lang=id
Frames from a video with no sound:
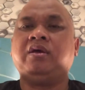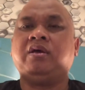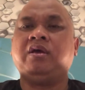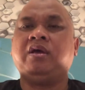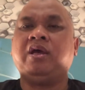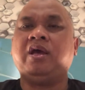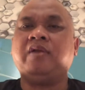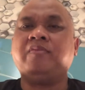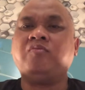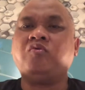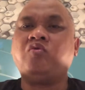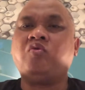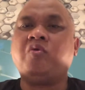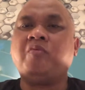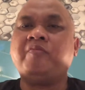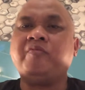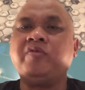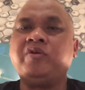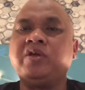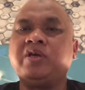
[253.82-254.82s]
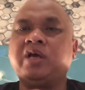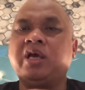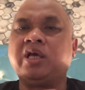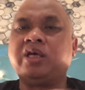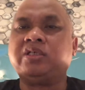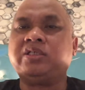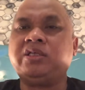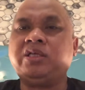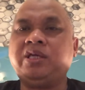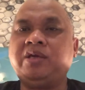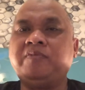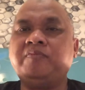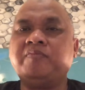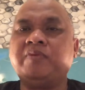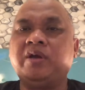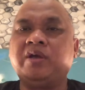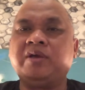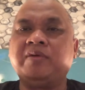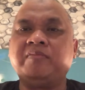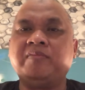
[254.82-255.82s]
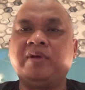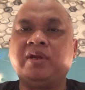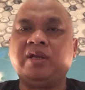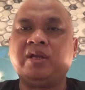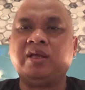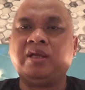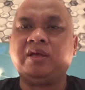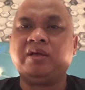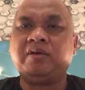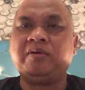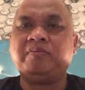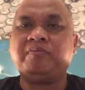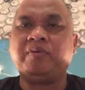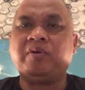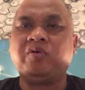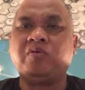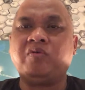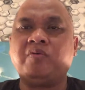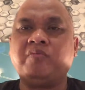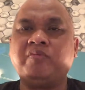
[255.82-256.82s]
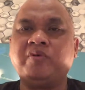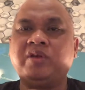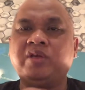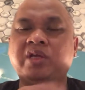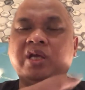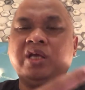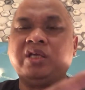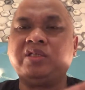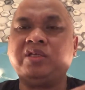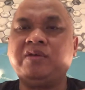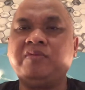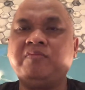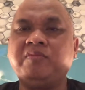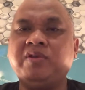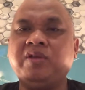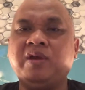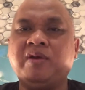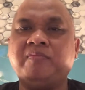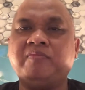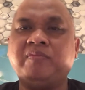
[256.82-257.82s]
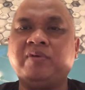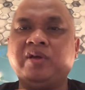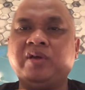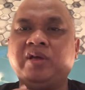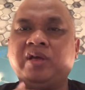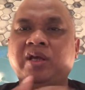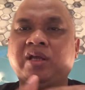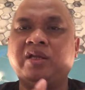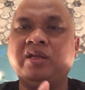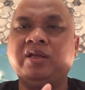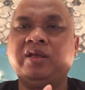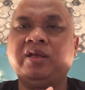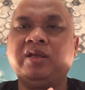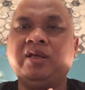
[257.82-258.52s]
Ilmu komunikasi, bagaimana berkomunikasi, menyampaikan